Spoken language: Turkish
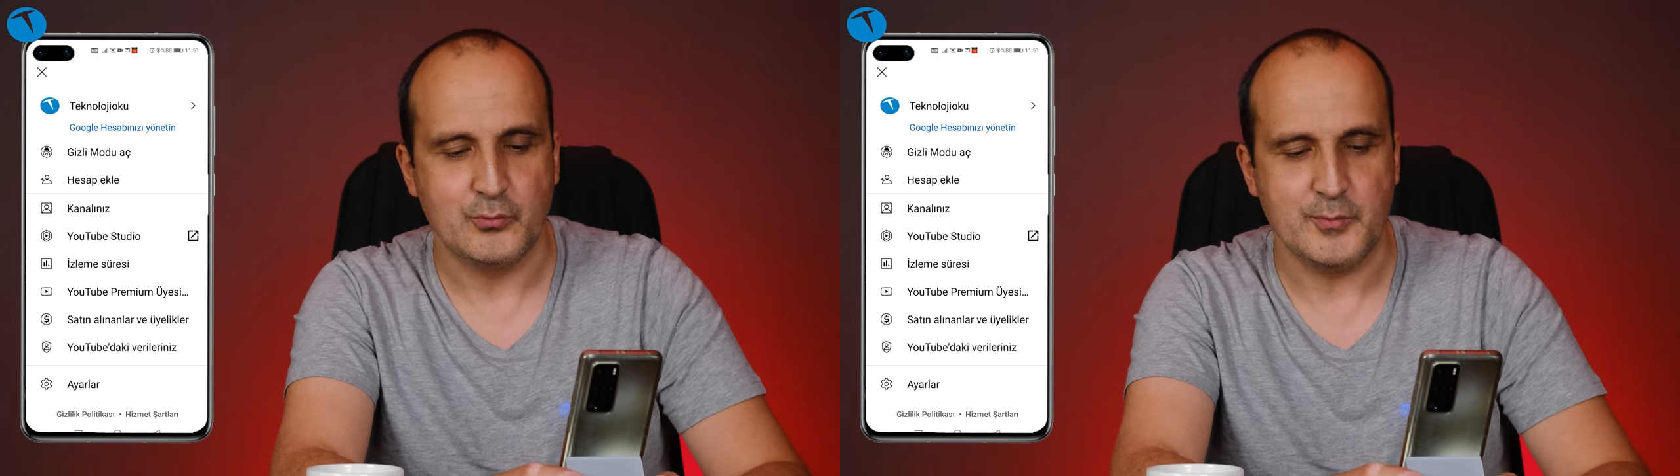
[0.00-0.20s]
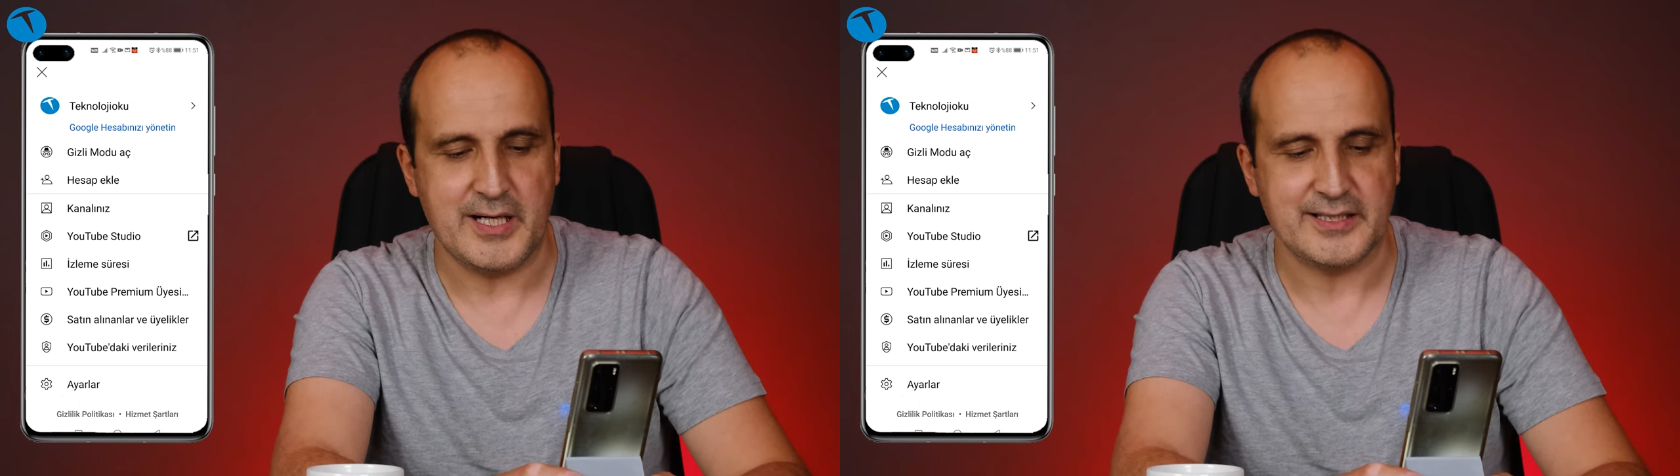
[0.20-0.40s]

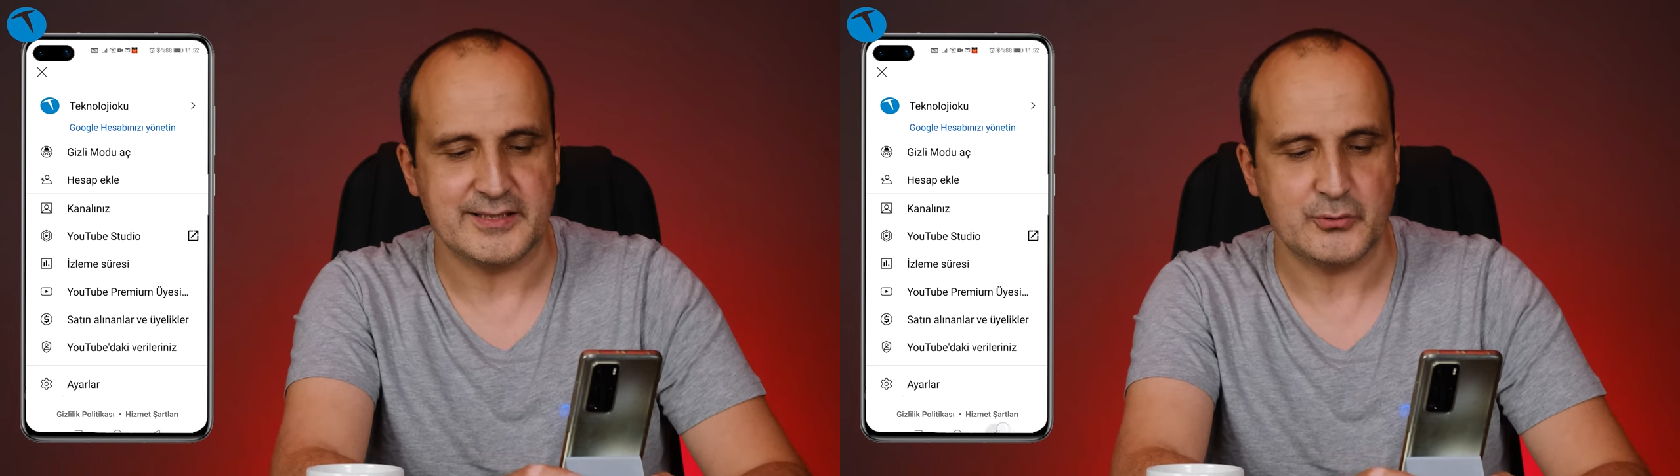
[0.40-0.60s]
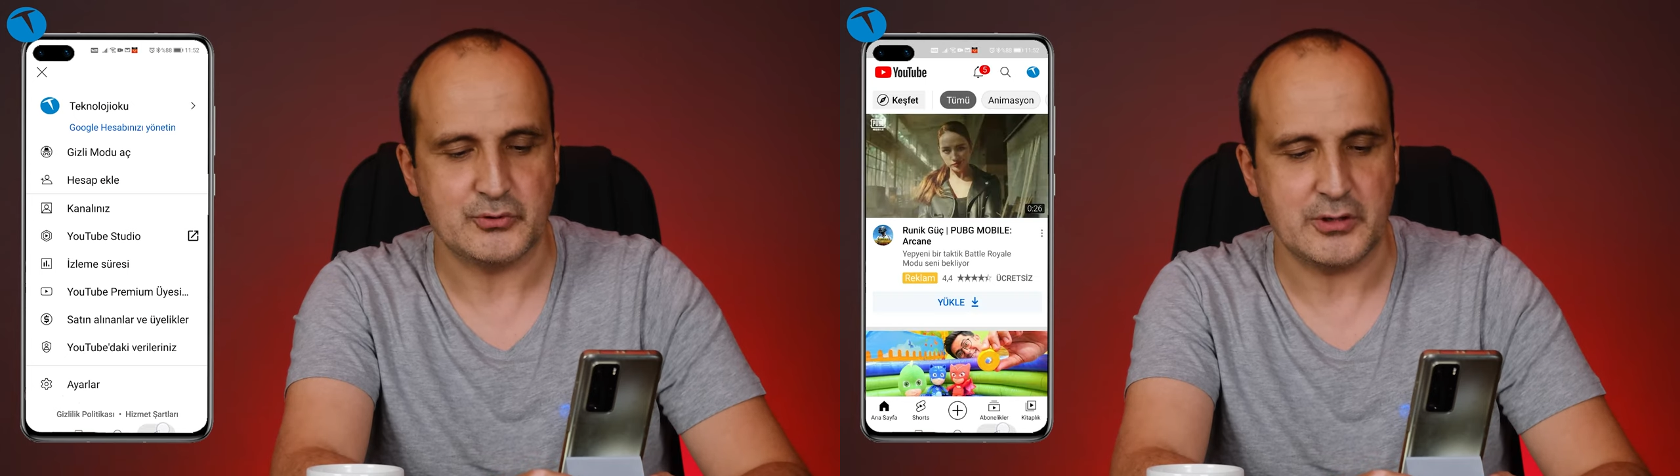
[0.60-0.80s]
Bu
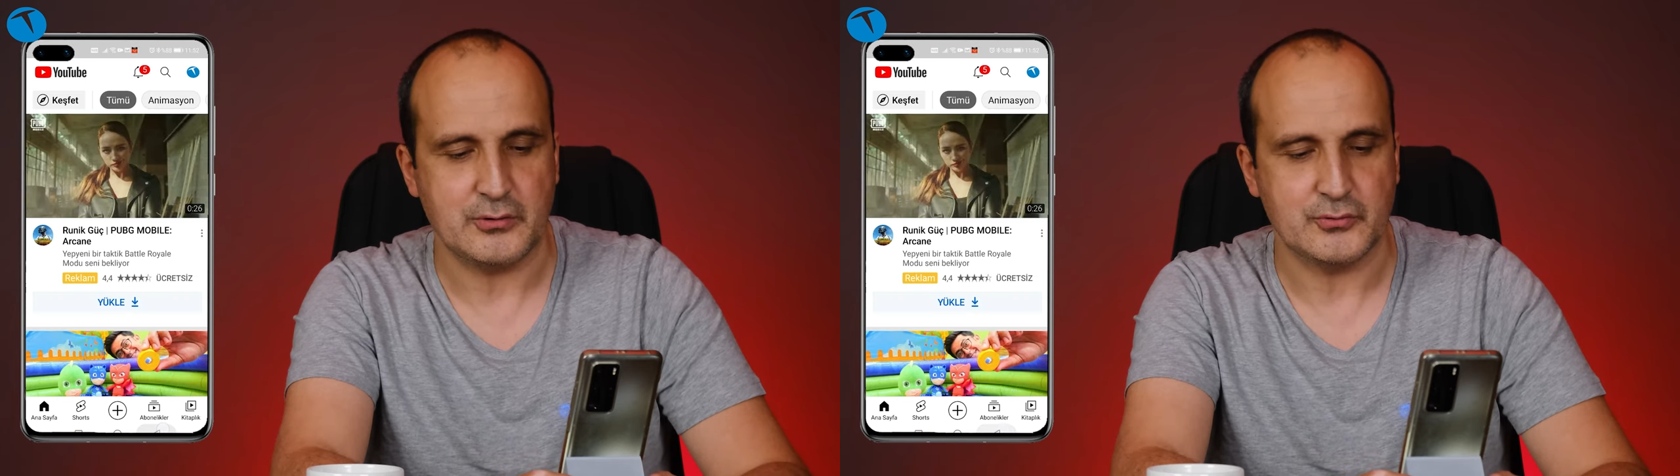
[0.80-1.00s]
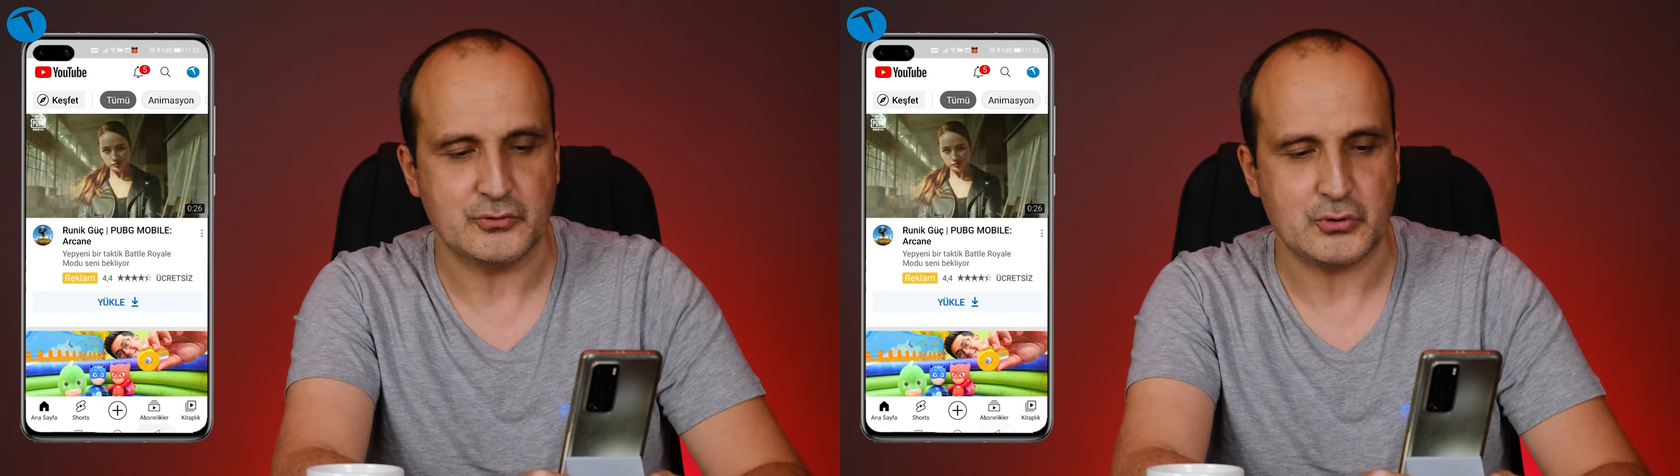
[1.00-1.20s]
manada güzel
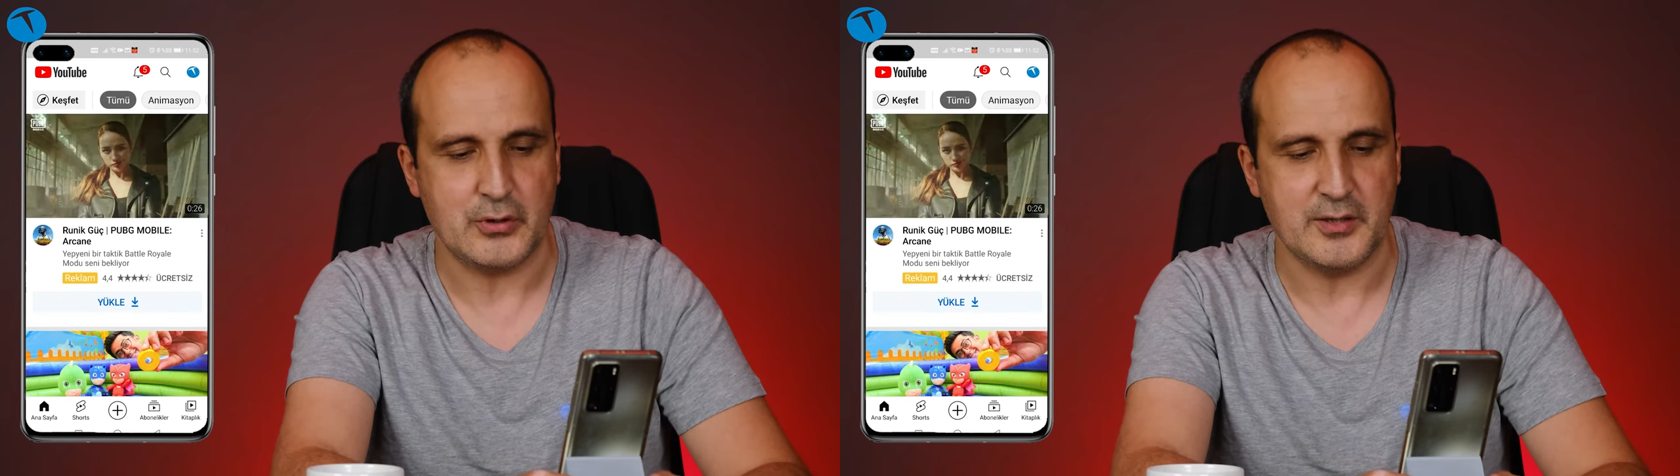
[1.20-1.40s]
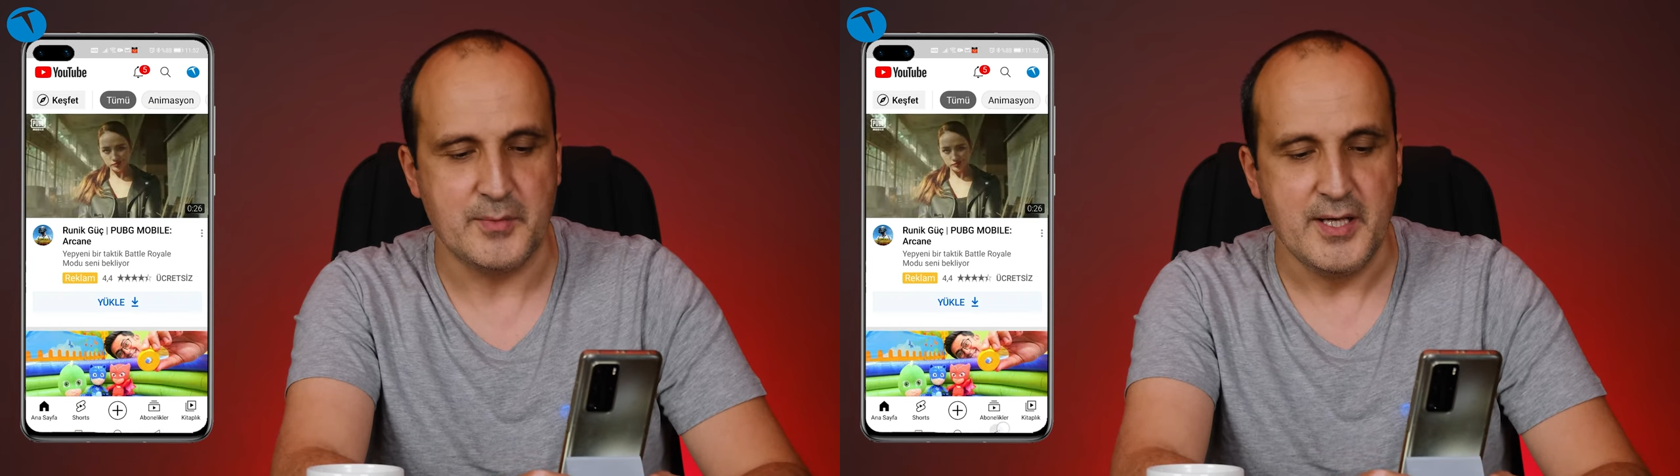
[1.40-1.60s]
olduğunu
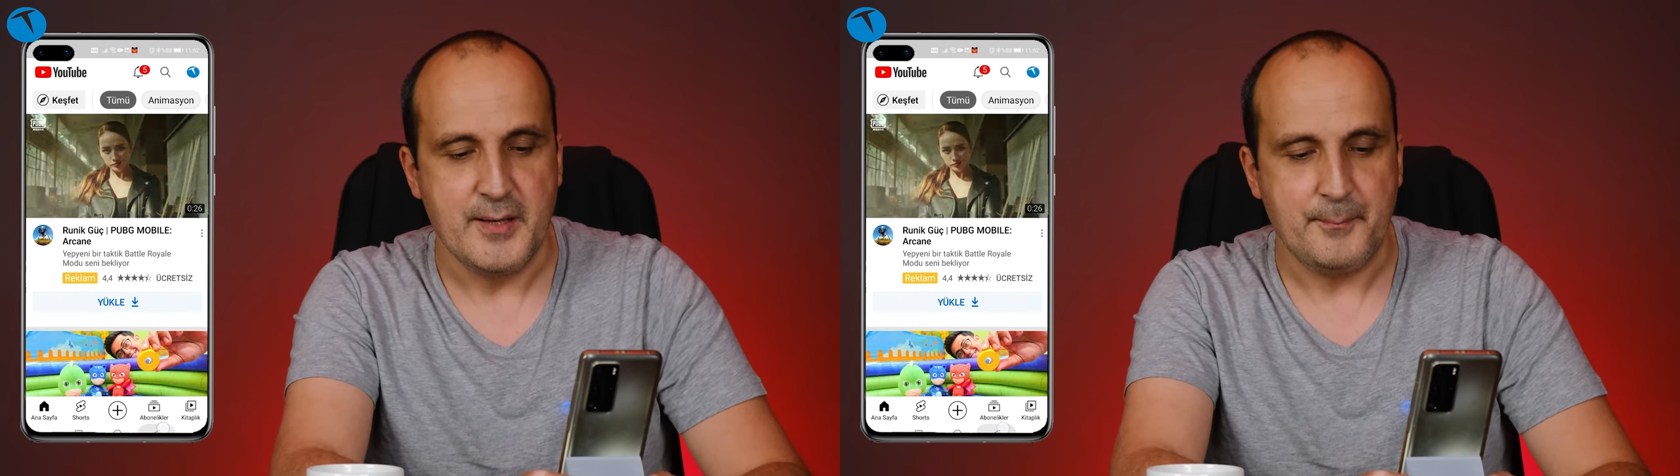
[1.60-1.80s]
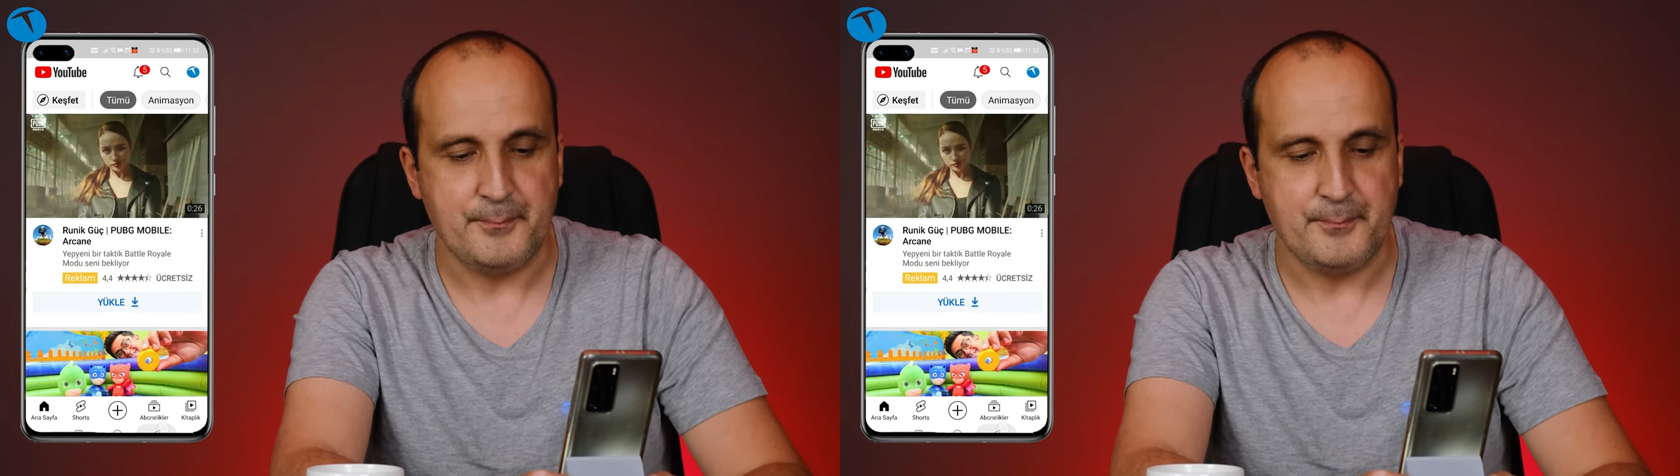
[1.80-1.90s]
söyleyeyim.